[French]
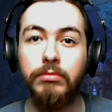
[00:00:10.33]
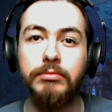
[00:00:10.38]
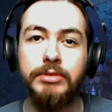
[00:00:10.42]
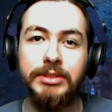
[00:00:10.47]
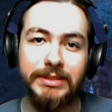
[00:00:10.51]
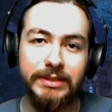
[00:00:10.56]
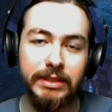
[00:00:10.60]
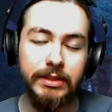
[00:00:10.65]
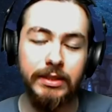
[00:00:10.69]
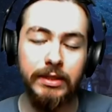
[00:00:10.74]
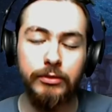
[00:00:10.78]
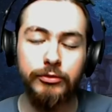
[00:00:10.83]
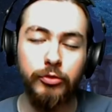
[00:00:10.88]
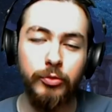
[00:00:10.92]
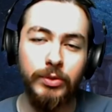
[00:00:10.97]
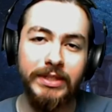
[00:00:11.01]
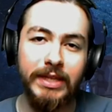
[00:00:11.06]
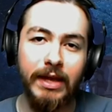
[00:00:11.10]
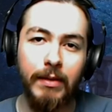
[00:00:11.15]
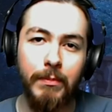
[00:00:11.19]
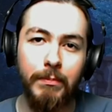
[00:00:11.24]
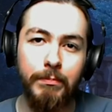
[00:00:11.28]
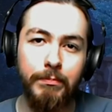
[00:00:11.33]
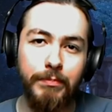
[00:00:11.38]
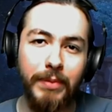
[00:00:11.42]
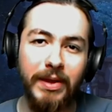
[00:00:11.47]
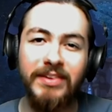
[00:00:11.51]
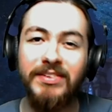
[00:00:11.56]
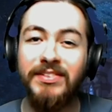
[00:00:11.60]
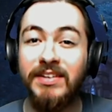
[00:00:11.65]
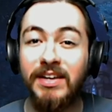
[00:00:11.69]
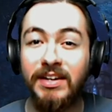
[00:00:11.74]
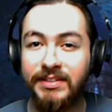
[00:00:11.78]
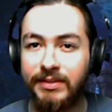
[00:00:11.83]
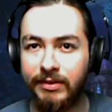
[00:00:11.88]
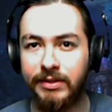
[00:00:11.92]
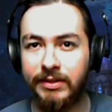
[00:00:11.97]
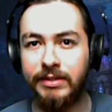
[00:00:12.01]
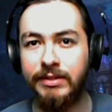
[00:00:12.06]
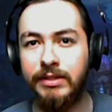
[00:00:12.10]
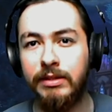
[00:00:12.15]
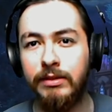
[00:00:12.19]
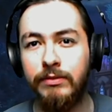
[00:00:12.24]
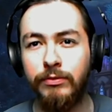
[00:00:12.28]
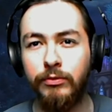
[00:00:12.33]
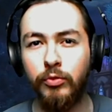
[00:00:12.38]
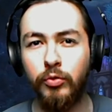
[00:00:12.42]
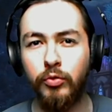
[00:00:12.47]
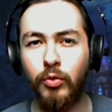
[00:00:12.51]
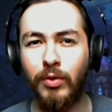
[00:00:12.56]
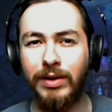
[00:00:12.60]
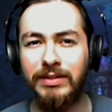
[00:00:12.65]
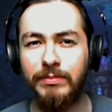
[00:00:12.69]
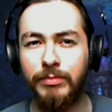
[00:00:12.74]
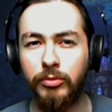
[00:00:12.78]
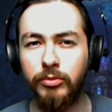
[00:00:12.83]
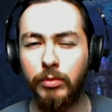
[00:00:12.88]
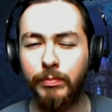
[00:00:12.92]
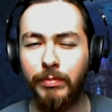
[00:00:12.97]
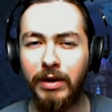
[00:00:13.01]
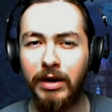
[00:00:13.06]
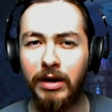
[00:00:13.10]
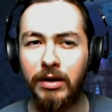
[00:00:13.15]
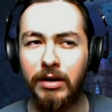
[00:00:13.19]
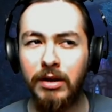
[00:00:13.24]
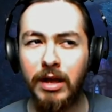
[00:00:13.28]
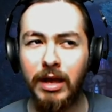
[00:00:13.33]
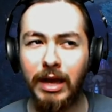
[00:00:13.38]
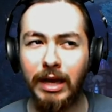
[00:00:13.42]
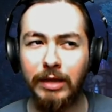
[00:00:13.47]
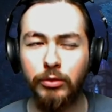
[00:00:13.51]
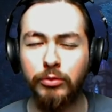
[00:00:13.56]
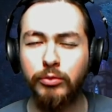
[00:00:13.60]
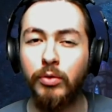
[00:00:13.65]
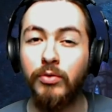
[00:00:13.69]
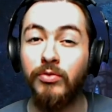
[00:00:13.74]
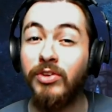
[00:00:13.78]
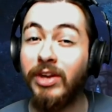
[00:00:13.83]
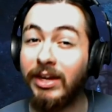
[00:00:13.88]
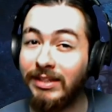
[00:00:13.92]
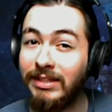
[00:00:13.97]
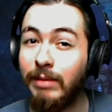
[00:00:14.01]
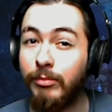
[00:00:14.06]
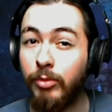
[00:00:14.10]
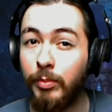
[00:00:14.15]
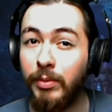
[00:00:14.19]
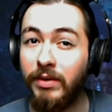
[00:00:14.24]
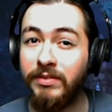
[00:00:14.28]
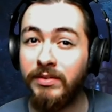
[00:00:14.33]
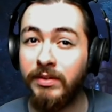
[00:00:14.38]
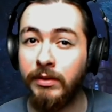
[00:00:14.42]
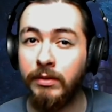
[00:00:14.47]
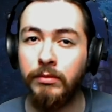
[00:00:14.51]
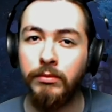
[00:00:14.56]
c'est-à-dire celui d'un passé alternatif ne correspondant pas à notre véritable passé.